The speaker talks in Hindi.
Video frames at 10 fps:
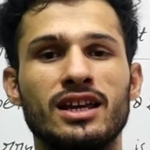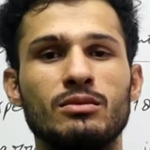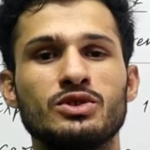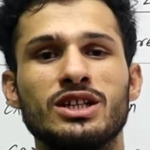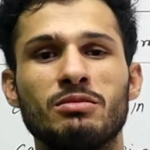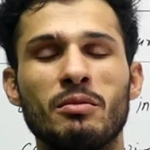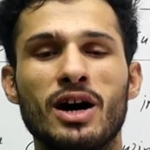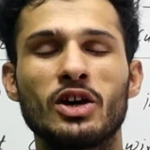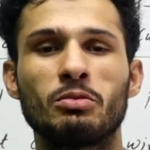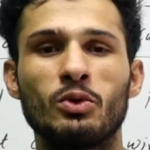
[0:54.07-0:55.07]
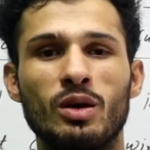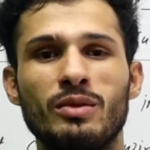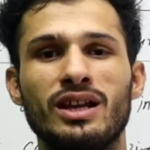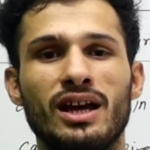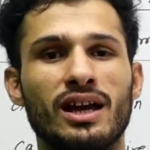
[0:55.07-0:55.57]
कि मुझे इसमें मार्क्स पूरे
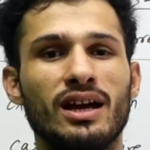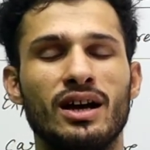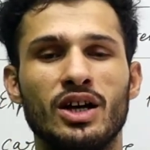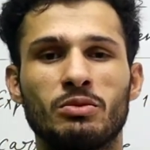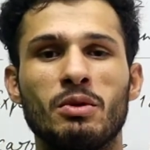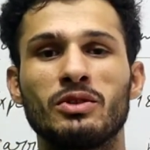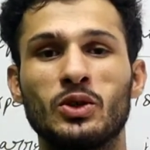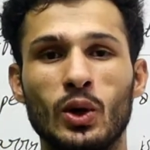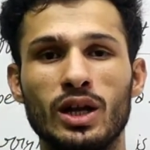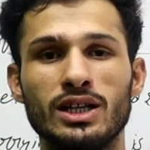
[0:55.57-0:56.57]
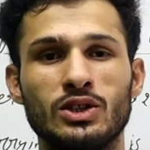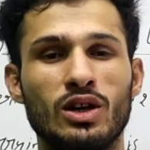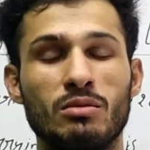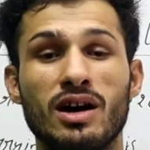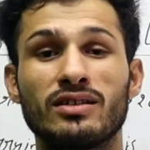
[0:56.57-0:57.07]
मिल जाएंगे इसमें थ्योरी है
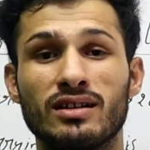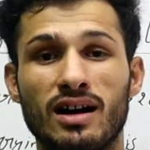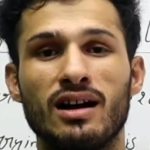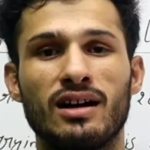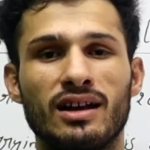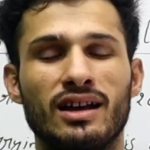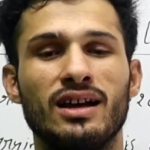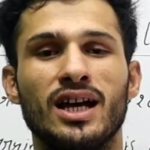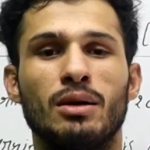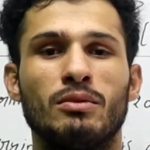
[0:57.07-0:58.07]
थ्योरी मार्क्स कहाँ कटेंगे